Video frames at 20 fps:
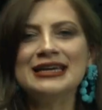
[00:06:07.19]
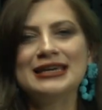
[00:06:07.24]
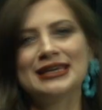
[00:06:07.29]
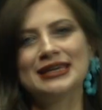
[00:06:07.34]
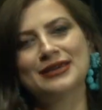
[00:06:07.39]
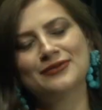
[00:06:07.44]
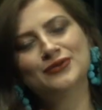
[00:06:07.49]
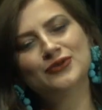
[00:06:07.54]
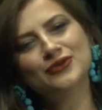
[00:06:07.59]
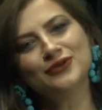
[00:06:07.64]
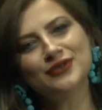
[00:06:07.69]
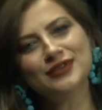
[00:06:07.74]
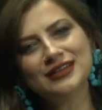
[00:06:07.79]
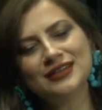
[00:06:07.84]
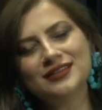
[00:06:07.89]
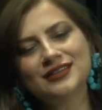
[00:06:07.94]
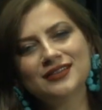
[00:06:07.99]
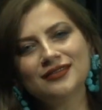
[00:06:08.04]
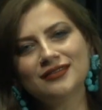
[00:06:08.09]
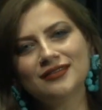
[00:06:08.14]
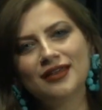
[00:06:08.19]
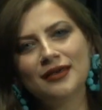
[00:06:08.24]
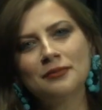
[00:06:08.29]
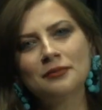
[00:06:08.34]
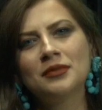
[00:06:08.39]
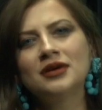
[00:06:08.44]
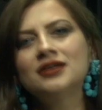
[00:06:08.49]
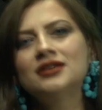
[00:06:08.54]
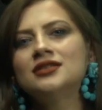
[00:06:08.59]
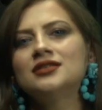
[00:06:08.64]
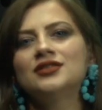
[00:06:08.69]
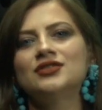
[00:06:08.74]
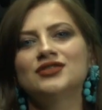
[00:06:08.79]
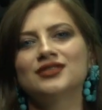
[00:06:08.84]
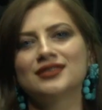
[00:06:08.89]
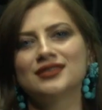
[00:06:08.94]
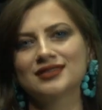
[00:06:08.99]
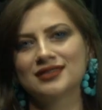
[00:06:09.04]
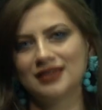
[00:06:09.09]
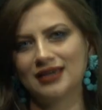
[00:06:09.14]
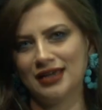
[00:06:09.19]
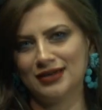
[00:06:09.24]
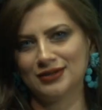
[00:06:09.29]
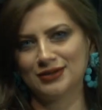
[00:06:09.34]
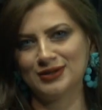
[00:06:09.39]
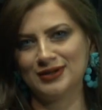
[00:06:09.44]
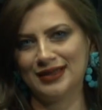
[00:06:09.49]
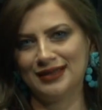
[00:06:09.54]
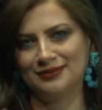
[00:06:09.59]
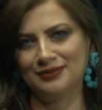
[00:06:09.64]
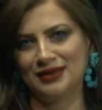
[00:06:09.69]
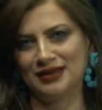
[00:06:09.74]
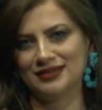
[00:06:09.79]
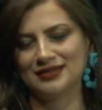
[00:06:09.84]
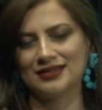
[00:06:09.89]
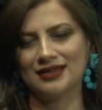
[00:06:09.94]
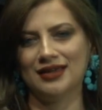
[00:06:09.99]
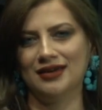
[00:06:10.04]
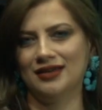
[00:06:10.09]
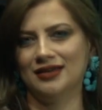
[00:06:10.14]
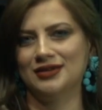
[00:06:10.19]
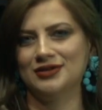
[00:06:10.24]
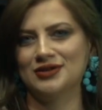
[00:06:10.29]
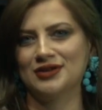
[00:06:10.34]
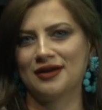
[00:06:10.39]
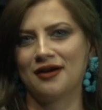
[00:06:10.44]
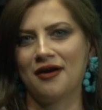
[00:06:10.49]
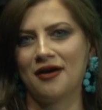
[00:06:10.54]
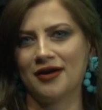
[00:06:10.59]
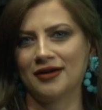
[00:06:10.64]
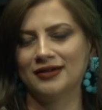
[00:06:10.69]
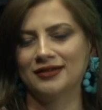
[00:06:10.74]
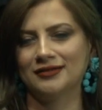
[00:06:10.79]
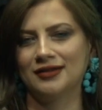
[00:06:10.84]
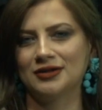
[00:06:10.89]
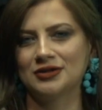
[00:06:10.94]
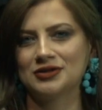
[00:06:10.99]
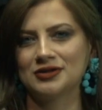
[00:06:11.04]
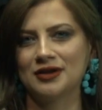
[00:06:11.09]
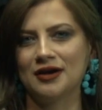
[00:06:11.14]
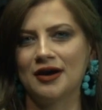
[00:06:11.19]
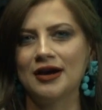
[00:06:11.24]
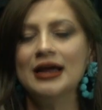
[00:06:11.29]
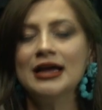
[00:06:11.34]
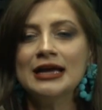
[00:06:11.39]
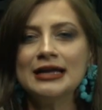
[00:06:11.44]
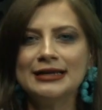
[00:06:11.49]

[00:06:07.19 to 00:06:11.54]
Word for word: E, bunun için de bakış açınızı genişletmeniz gerekecek arkadaşlar.